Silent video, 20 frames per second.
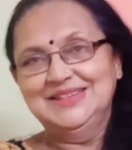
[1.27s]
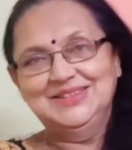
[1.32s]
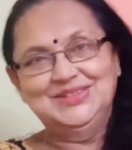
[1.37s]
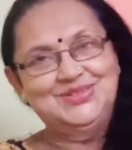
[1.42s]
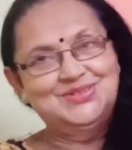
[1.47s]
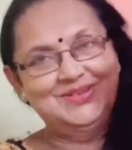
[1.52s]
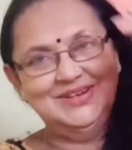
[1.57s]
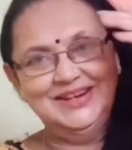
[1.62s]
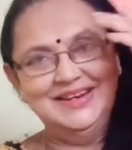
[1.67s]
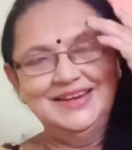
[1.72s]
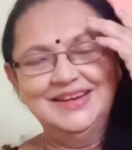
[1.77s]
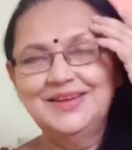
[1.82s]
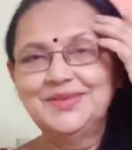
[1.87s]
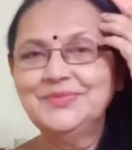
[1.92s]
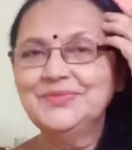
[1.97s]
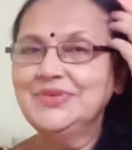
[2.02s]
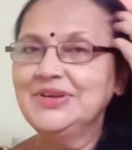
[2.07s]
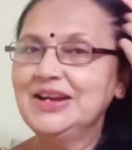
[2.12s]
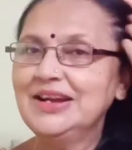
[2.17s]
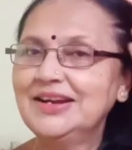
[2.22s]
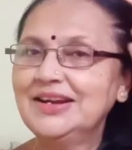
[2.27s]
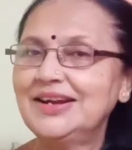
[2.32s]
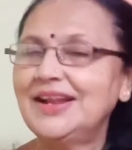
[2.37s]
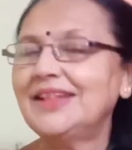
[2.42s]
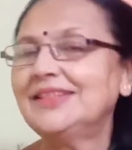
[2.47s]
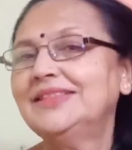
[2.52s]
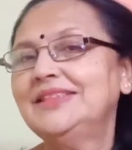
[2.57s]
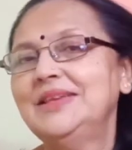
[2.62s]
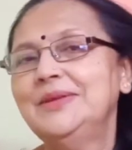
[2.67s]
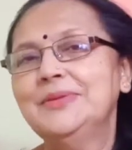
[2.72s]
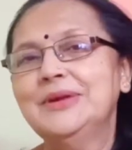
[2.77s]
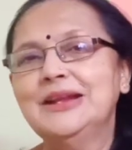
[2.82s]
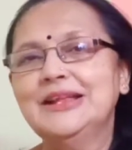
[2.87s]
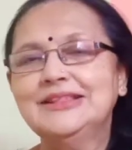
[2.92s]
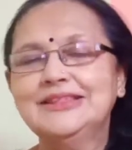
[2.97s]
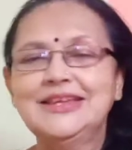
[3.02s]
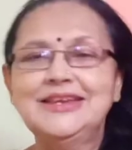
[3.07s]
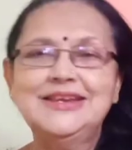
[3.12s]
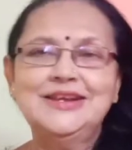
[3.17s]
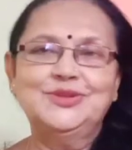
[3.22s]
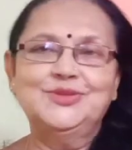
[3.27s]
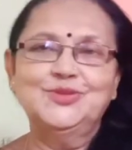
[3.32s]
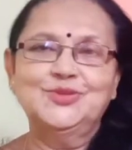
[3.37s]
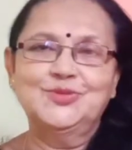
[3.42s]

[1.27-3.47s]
চলে এলাম রাত্রিবেলাতেই একটু